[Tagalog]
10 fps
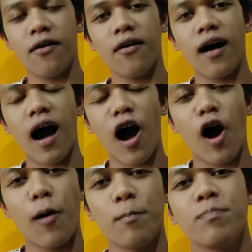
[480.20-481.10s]
um,
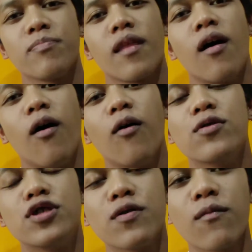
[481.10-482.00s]
audio
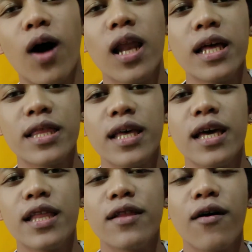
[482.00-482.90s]
quality
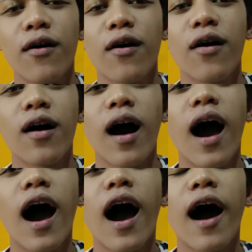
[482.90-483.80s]
no
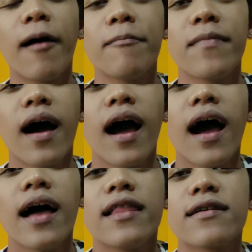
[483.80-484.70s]
um,
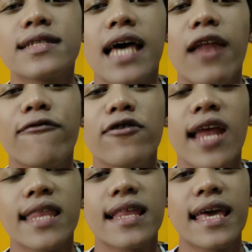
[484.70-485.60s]
ng cellphone natin
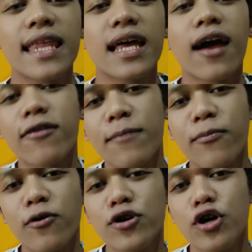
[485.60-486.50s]
kinalaga ko na po
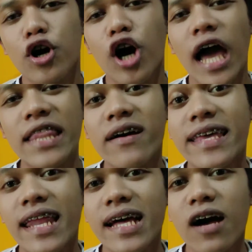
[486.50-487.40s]
yung ano
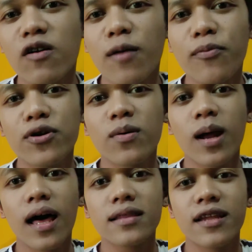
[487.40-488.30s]
kinalaga ko na po yung
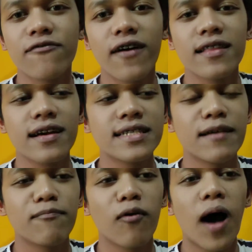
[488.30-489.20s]
electric fan kasi po ang